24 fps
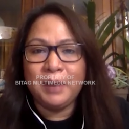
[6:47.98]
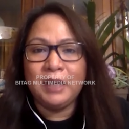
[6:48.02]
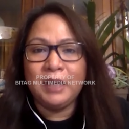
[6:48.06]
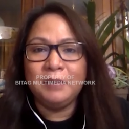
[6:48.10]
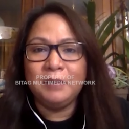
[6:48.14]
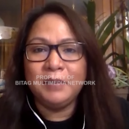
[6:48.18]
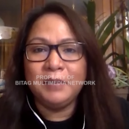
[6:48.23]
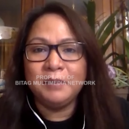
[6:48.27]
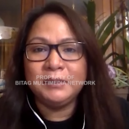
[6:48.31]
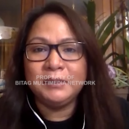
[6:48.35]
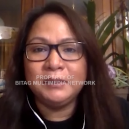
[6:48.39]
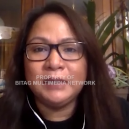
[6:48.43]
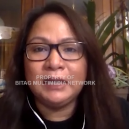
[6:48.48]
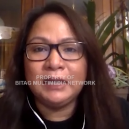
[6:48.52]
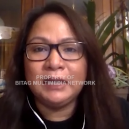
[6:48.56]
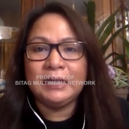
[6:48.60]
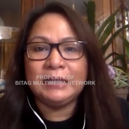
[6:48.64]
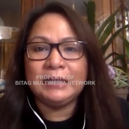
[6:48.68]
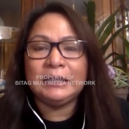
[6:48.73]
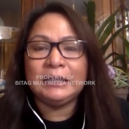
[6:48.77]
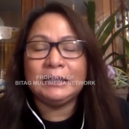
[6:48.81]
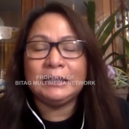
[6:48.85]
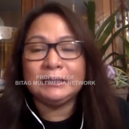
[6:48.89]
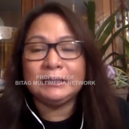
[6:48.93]
namin sa,
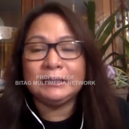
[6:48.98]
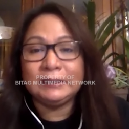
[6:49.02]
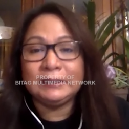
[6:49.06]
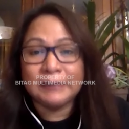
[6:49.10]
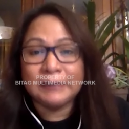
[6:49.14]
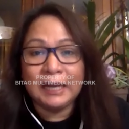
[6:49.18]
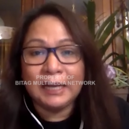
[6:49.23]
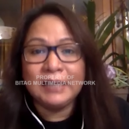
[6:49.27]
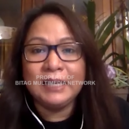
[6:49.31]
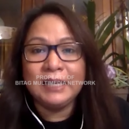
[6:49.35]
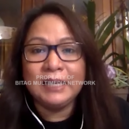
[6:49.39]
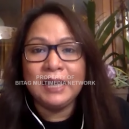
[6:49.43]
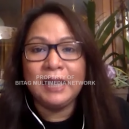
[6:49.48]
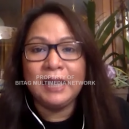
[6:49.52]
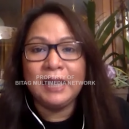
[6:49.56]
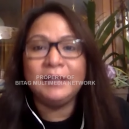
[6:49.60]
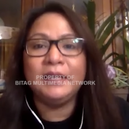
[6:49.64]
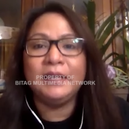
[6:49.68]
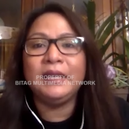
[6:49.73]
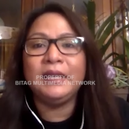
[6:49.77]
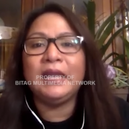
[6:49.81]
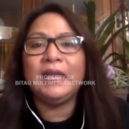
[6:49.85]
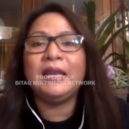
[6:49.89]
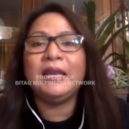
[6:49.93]
sa kanila and
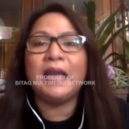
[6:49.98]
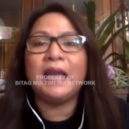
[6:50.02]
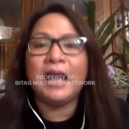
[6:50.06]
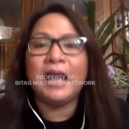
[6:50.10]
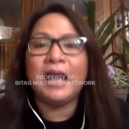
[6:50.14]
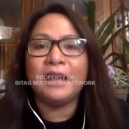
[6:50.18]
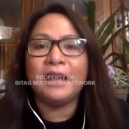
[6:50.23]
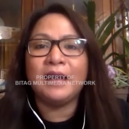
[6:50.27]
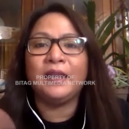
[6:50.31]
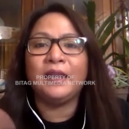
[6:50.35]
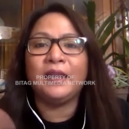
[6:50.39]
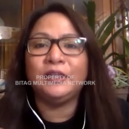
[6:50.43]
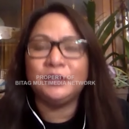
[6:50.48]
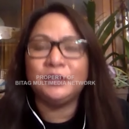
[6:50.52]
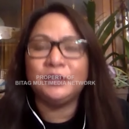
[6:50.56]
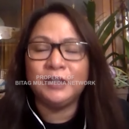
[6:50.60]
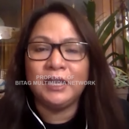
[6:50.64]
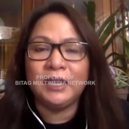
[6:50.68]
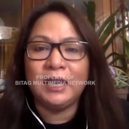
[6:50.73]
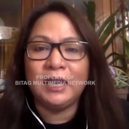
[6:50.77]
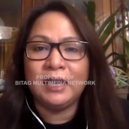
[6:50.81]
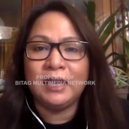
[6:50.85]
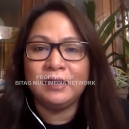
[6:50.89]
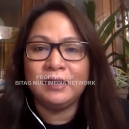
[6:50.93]
then ina-arrange
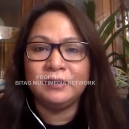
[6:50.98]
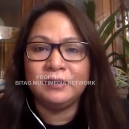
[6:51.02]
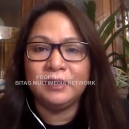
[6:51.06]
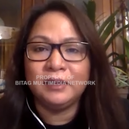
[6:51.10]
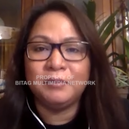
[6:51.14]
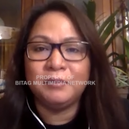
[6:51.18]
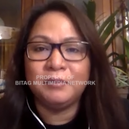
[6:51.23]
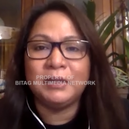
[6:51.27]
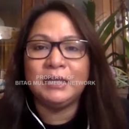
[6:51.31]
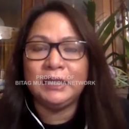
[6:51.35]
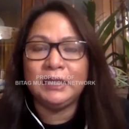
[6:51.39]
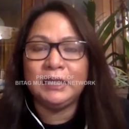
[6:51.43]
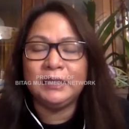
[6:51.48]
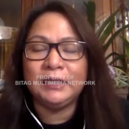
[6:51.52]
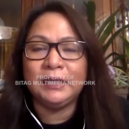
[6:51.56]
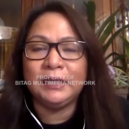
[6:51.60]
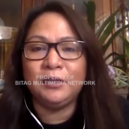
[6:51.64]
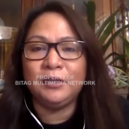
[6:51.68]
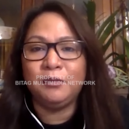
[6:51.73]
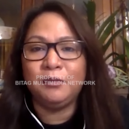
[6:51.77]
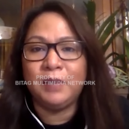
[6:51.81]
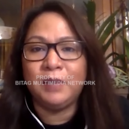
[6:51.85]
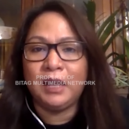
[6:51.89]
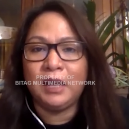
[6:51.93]
nila na magkita
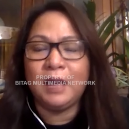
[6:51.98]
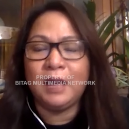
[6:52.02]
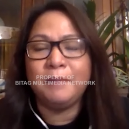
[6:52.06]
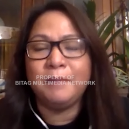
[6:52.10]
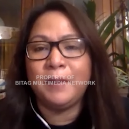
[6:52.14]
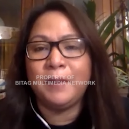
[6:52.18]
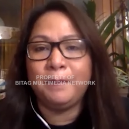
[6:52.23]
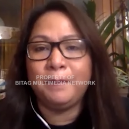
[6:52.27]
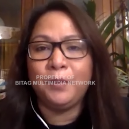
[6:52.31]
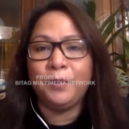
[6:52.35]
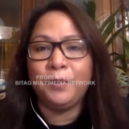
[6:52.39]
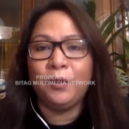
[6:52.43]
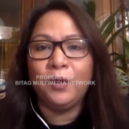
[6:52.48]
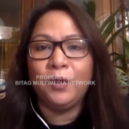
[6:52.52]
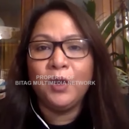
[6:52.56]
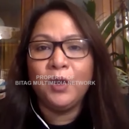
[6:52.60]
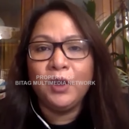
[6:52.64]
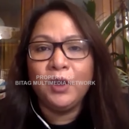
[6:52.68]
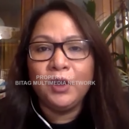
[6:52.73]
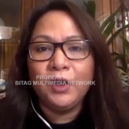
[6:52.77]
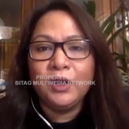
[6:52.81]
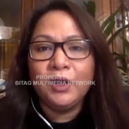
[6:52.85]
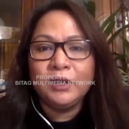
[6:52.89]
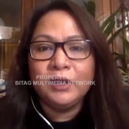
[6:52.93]
yung mag-ama po.
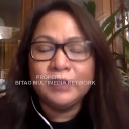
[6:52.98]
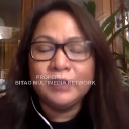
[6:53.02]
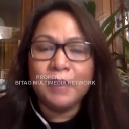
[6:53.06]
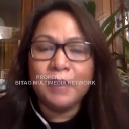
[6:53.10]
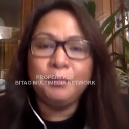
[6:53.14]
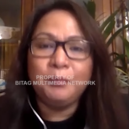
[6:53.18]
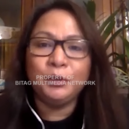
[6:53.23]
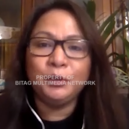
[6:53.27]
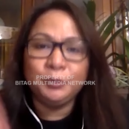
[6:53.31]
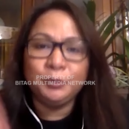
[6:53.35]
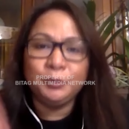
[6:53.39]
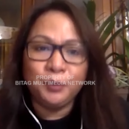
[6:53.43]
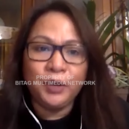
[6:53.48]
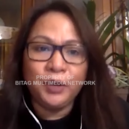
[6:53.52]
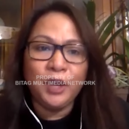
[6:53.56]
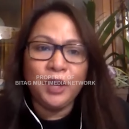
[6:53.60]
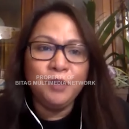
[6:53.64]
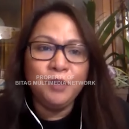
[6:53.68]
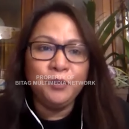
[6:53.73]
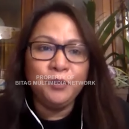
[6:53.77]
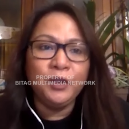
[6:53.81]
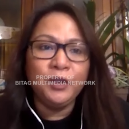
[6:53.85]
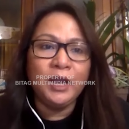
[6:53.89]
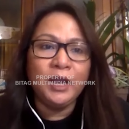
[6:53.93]
Tapos po,
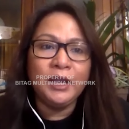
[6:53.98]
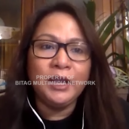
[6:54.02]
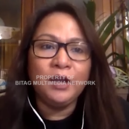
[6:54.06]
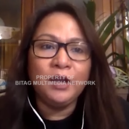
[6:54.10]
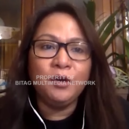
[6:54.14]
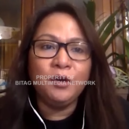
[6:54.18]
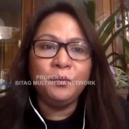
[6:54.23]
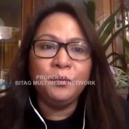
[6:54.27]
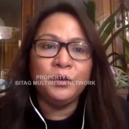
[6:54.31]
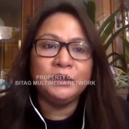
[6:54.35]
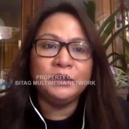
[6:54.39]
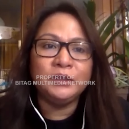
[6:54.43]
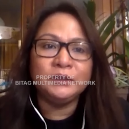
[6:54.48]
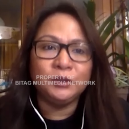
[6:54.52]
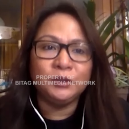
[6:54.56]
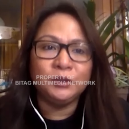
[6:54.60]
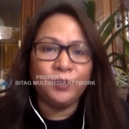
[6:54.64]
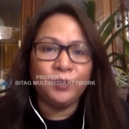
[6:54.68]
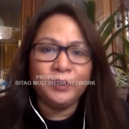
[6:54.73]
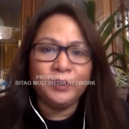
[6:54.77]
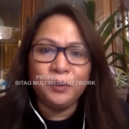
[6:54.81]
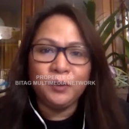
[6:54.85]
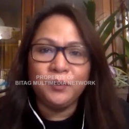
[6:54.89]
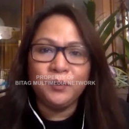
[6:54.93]
ngayon po yung anak ko po is
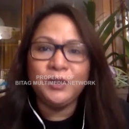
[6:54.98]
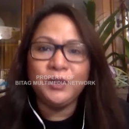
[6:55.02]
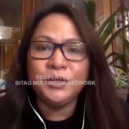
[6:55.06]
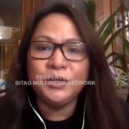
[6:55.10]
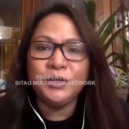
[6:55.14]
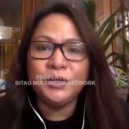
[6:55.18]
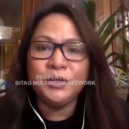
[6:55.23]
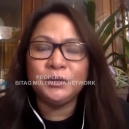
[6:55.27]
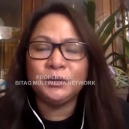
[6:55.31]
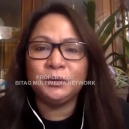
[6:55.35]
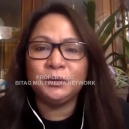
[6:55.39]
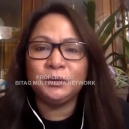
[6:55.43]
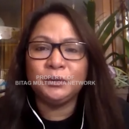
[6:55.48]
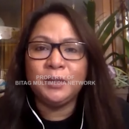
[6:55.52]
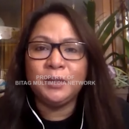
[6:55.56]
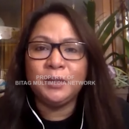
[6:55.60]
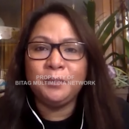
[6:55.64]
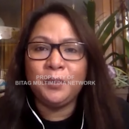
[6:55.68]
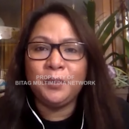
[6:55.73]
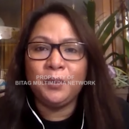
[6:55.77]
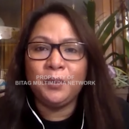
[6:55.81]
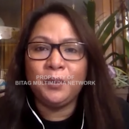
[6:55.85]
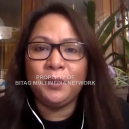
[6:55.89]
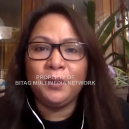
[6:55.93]
21 years old na
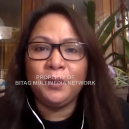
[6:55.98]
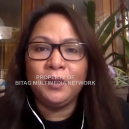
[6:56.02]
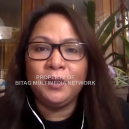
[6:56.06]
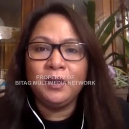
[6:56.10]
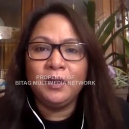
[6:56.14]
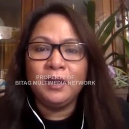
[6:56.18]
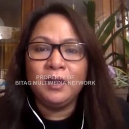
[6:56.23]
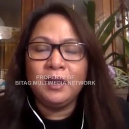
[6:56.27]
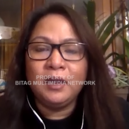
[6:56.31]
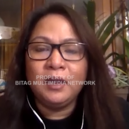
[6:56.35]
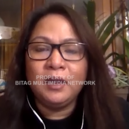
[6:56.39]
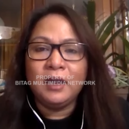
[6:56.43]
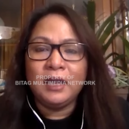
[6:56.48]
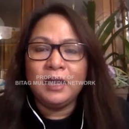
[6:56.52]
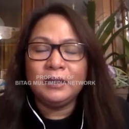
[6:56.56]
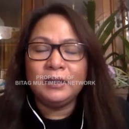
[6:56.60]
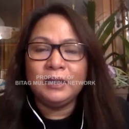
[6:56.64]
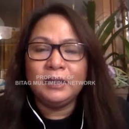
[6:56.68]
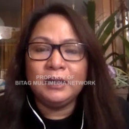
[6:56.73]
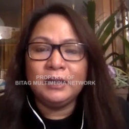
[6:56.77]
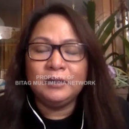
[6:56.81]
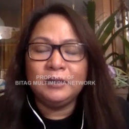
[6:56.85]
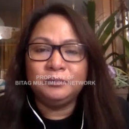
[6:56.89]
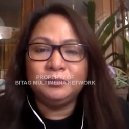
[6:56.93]
po. At
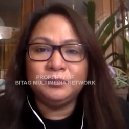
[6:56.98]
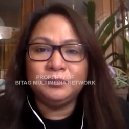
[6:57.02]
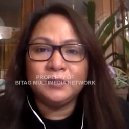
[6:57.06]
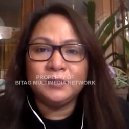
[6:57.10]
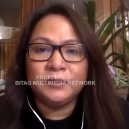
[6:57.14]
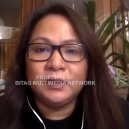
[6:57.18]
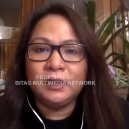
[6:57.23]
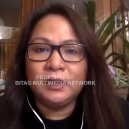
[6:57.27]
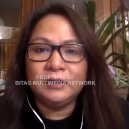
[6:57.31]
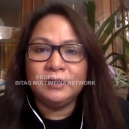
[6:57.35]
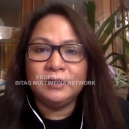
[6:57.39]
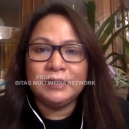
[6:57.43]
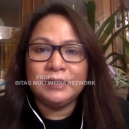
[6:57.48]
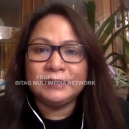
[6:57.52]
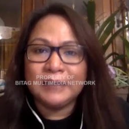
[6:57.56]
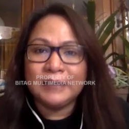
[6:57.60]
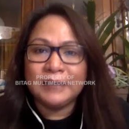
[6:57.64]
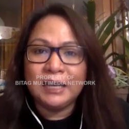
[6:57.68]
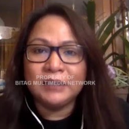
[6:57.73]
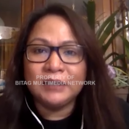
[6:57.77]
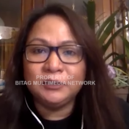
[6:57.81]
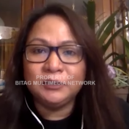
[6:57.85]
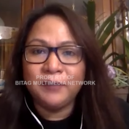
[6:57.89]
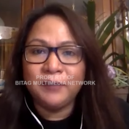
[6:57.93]
um, nasa
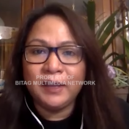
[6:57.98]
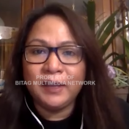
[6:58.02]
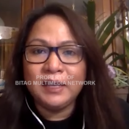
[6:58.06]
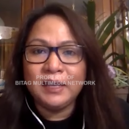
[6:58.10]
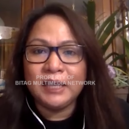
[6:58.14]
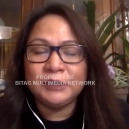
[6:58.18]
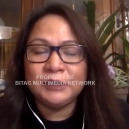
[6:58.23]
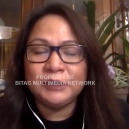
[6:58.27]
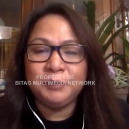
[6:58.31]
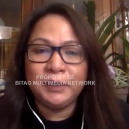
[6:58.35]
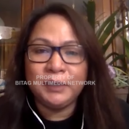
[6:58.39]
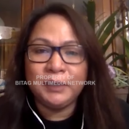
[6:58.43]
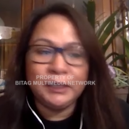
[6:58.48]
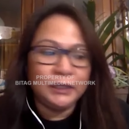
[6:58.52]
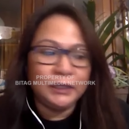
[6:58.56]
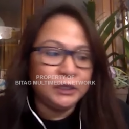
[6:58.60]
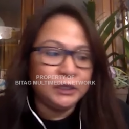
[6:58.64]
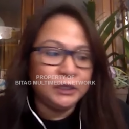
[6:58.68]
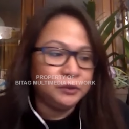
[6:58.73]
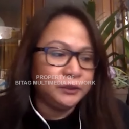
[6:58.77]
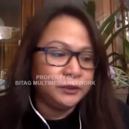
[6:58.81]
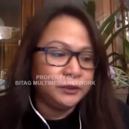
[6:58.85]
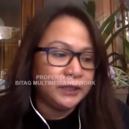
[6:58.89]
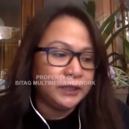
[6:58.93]
Las Vegas,
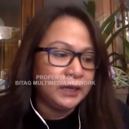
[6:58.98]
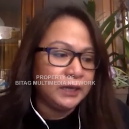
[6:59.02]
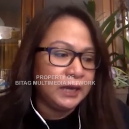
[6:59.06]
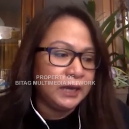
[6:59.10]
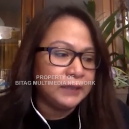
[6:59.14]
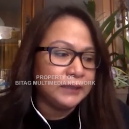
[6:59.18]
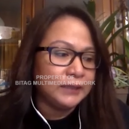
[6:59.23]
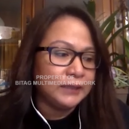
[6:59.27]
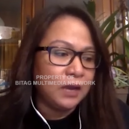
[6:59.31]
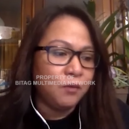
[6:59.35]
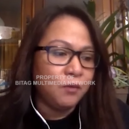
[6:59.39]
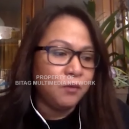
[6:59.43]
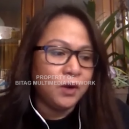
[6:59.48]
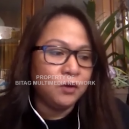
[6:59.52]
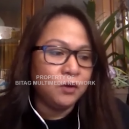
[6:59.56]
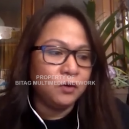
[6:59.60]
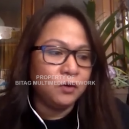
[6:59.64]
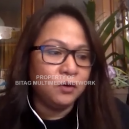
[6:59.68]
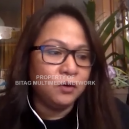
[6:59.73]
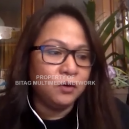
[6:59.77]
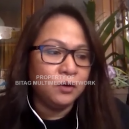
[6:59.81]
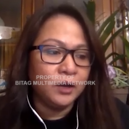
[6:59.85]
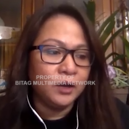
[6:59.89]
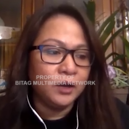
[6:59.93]
pinitition siya ng asawa
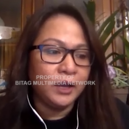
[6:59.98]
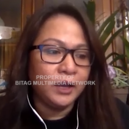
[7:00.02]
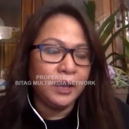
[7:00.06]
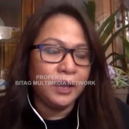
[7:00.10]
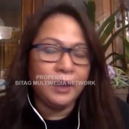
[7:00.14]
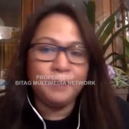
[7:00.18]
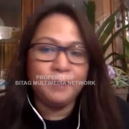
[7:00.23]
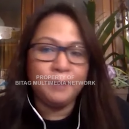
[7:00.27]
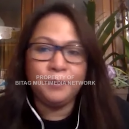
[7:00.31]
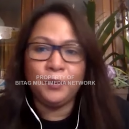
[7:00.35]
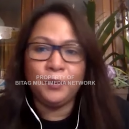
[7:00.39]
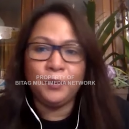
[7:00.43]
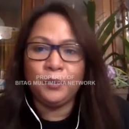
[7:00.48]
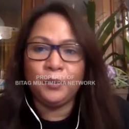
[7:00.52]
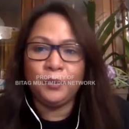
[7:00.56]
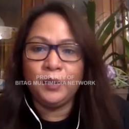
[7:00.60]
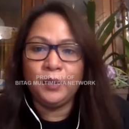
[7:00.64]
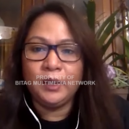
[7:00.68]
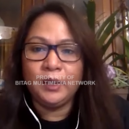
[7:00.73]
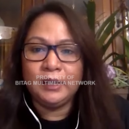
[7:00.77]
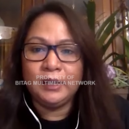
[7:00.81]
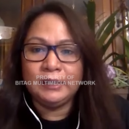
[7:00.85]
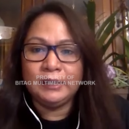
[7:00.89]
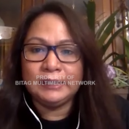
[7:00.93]
ko. Kaya po,
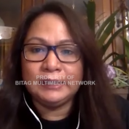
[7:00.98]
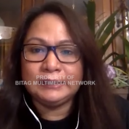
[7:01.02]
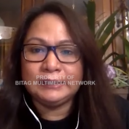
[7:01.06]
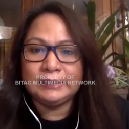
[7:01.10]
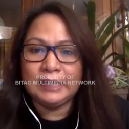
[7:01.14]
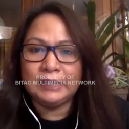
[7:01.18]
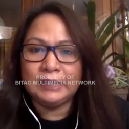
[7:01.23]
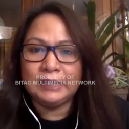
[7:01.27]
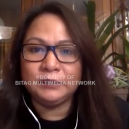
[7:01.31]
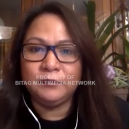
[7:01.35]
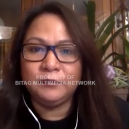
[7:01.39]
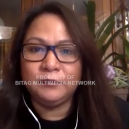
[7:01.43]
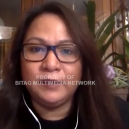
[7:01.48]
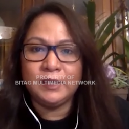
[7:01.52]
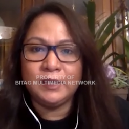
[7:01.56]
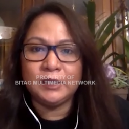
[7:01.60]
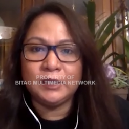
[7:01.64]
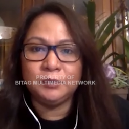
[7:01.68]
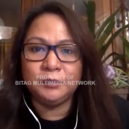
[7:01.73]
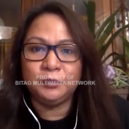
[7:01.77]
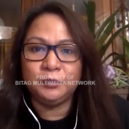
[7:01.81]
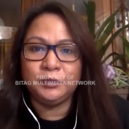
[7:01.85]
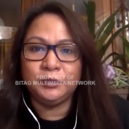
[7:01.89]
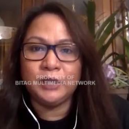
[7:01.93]
nasa Las Vegas
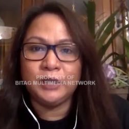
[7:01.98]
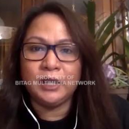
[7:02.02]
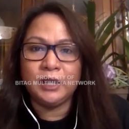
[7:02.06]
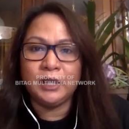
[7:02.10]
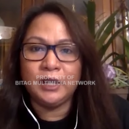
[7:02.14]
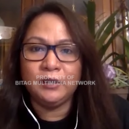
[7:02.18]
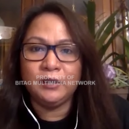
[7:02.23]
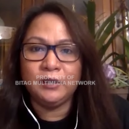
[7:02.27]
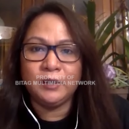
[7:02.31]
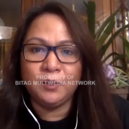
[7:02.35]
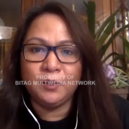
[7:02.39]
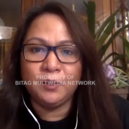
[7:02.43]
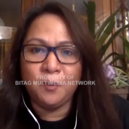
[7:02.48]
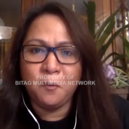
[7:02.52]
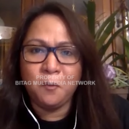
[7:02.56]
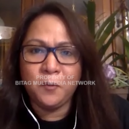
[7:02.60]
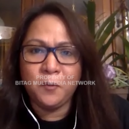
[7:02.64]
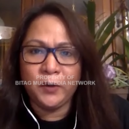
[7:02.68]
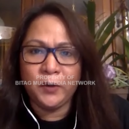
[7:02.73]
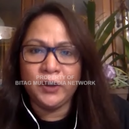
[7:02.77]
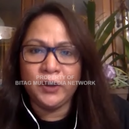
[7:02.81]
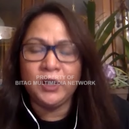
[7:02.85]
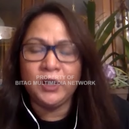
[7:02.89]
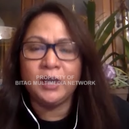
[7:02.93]
po siya ngayon
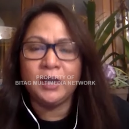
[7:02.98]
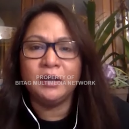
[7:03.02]
nag-work.